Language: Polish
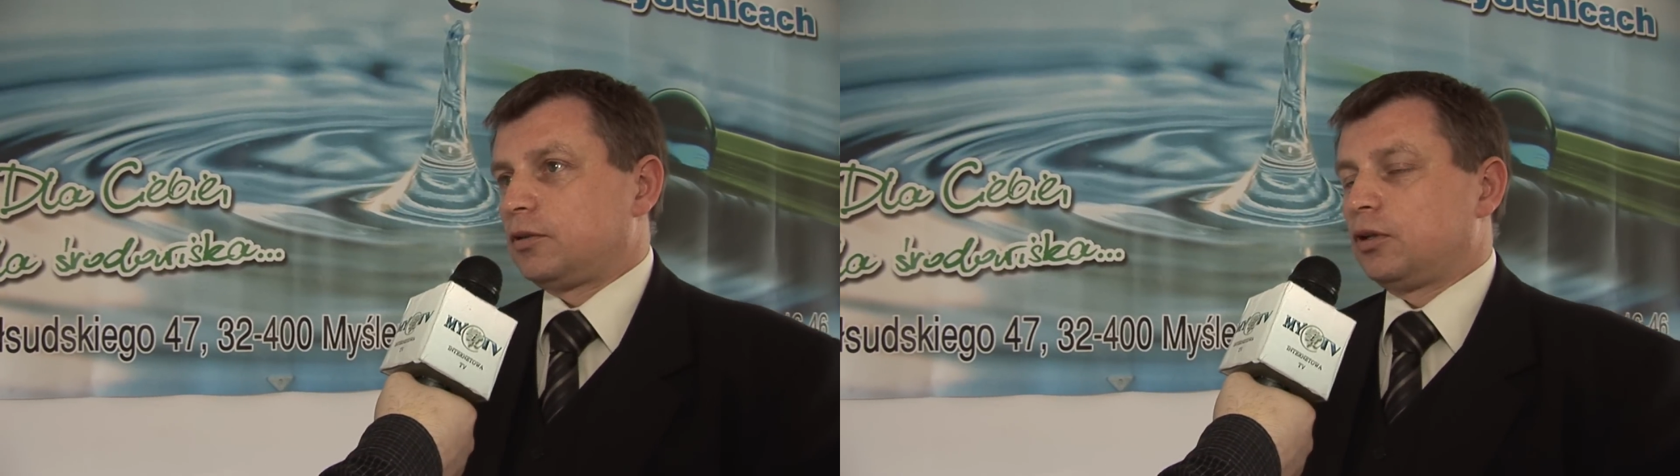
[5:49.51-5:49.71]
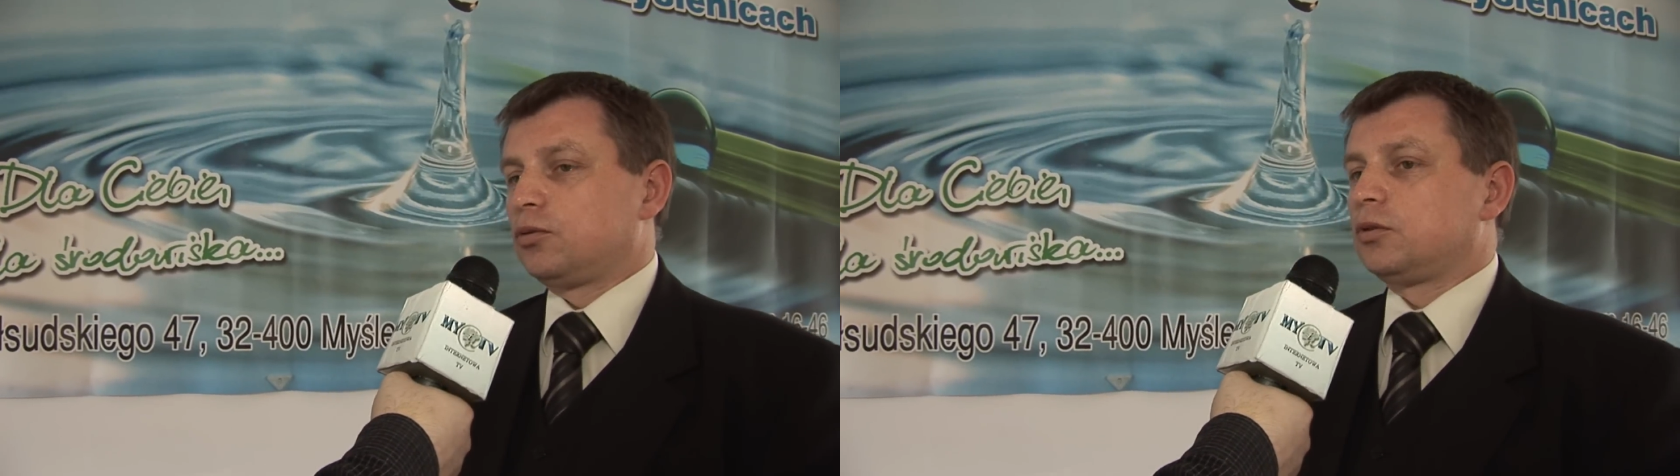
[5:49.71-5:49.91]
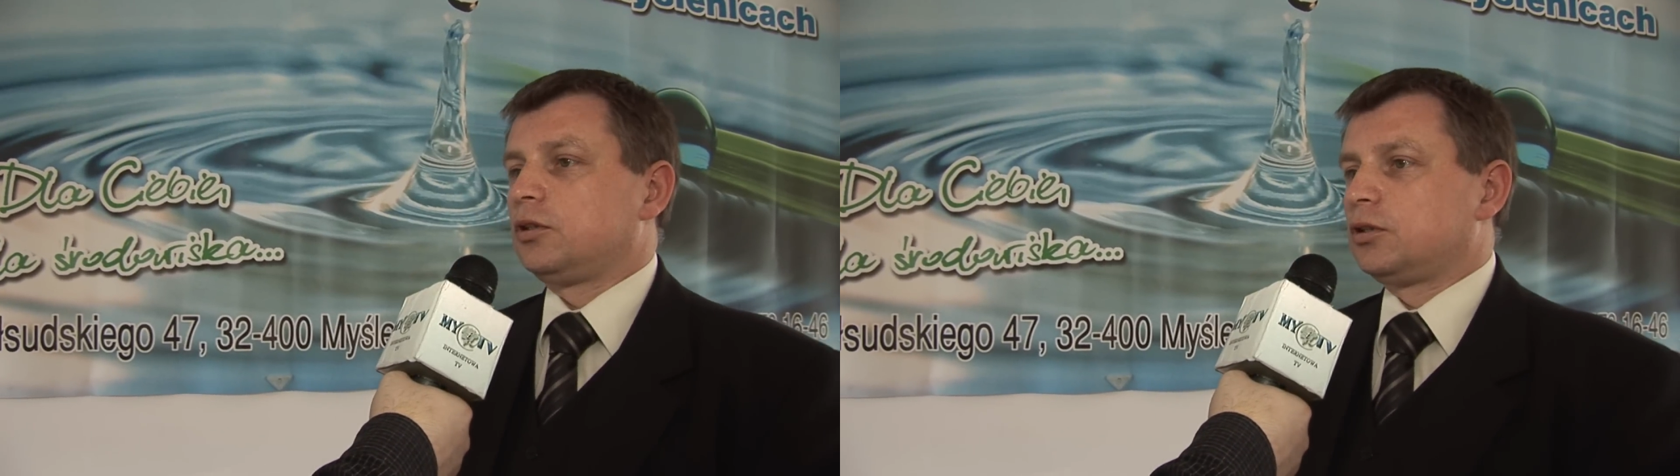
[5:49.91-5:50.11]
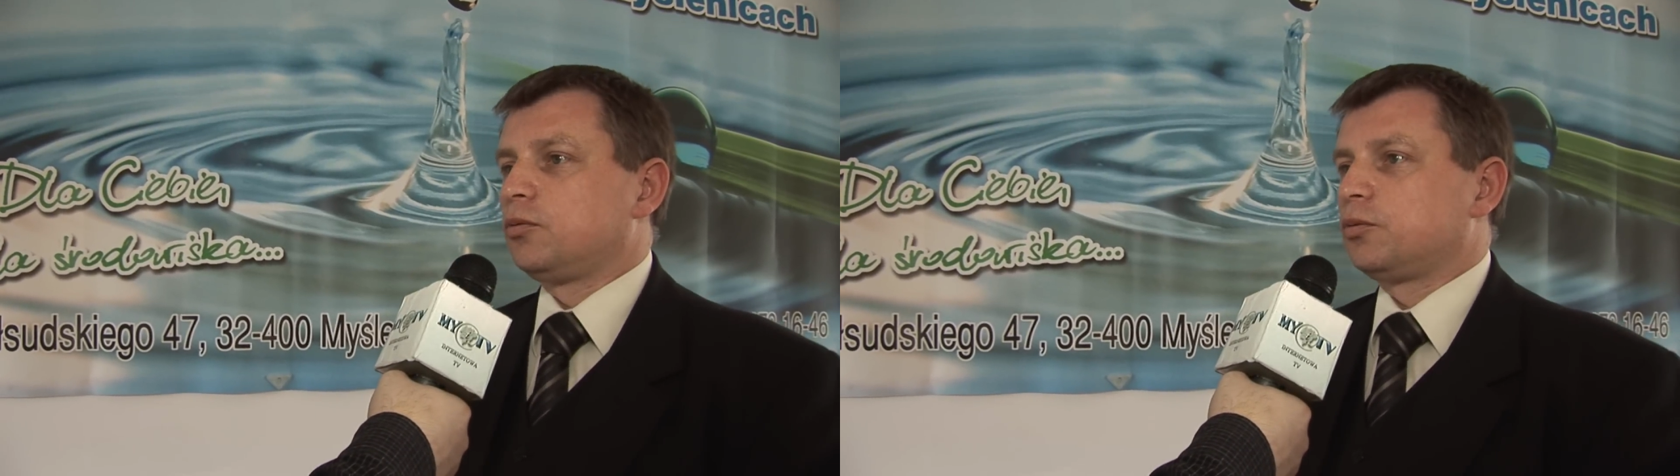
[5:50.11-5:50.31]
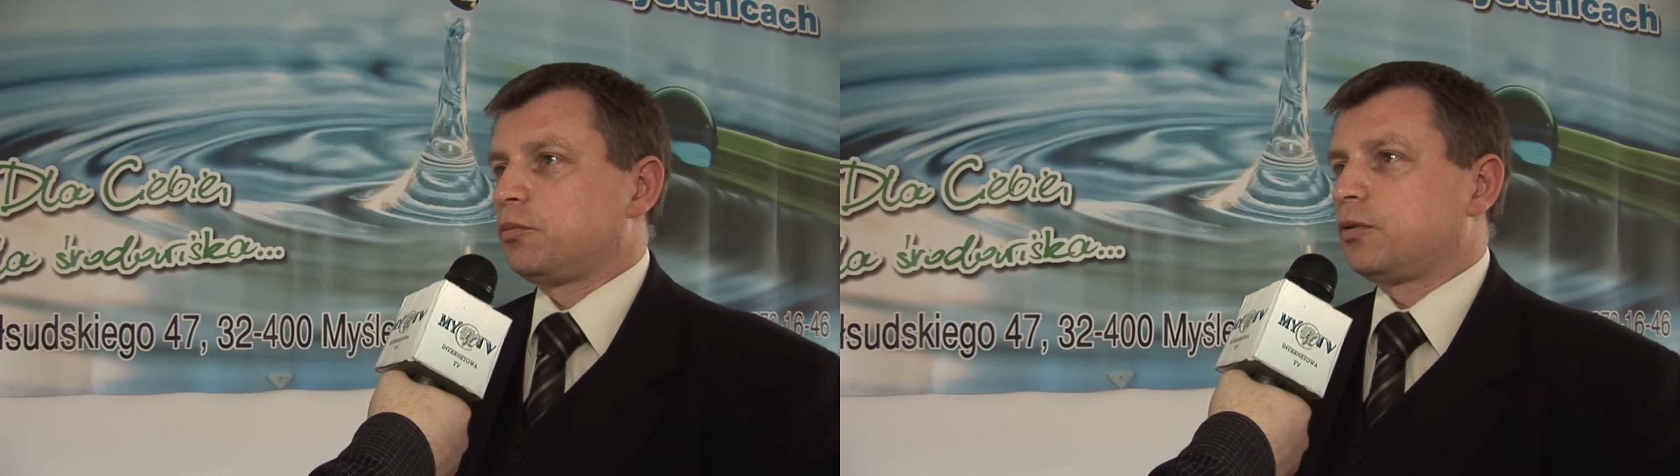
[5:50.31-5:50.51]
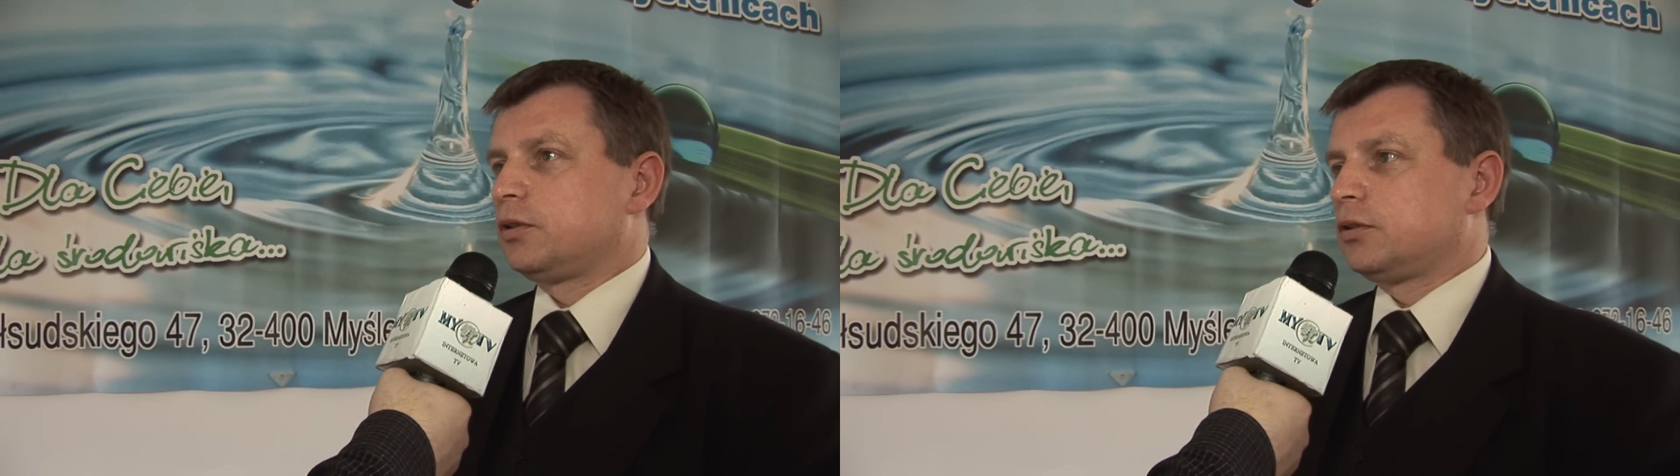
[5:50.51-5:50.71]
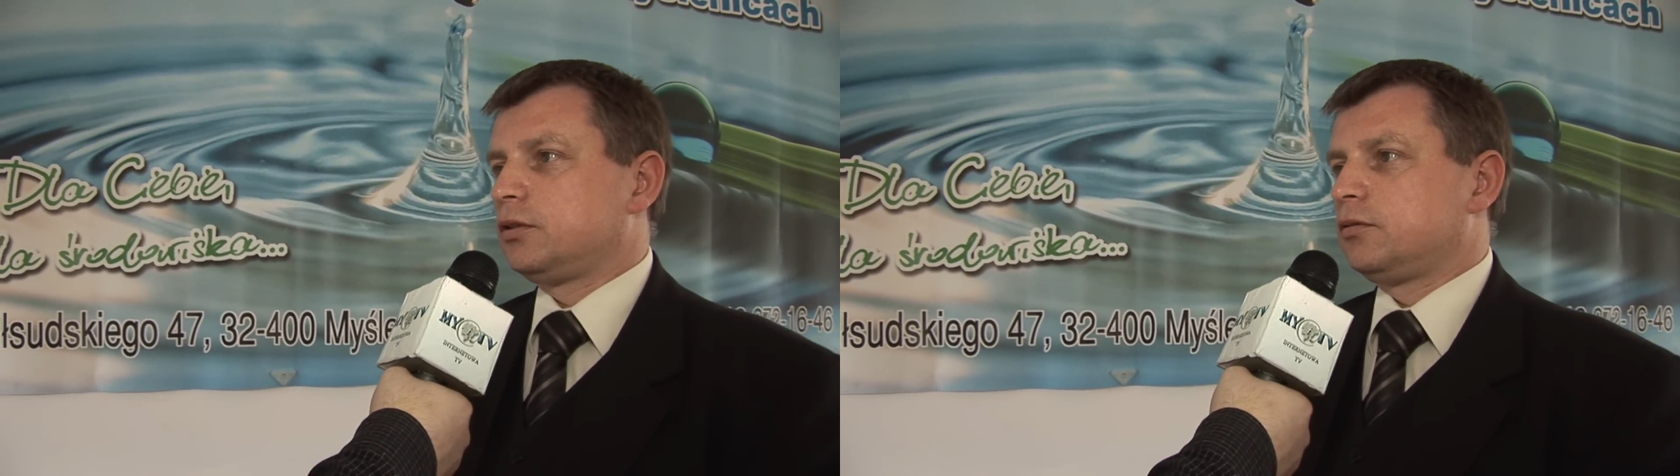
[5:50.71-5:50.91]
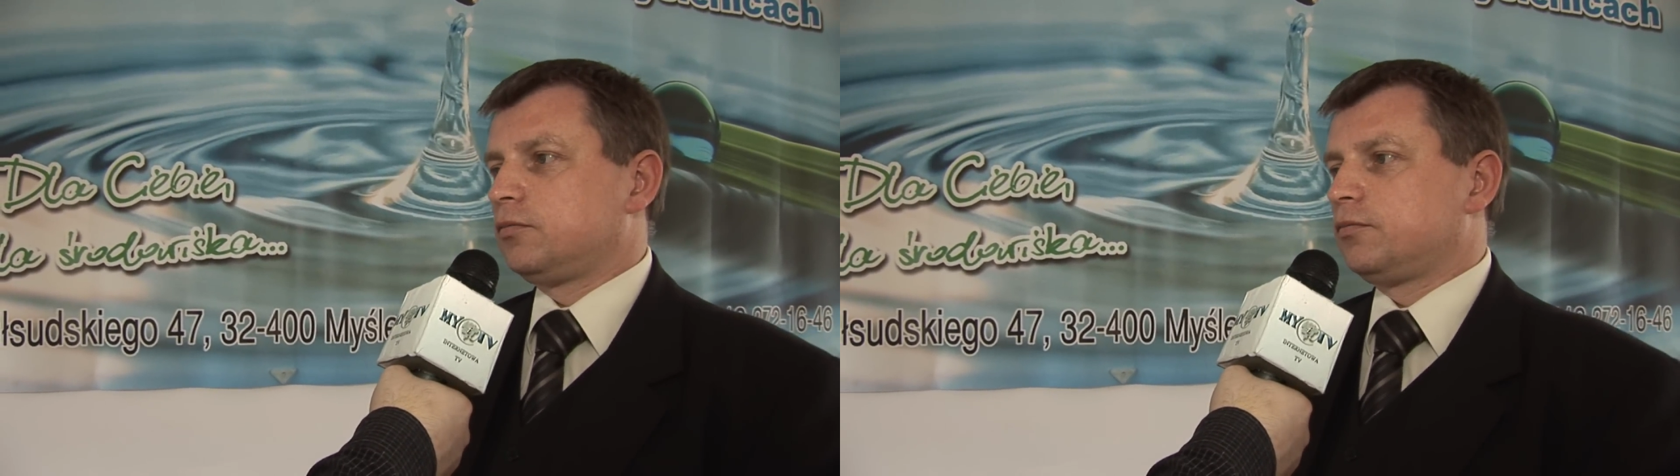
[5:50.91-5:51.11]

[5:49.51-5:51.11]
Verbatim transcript: ten turniej dzisiaj był przeprowadzony.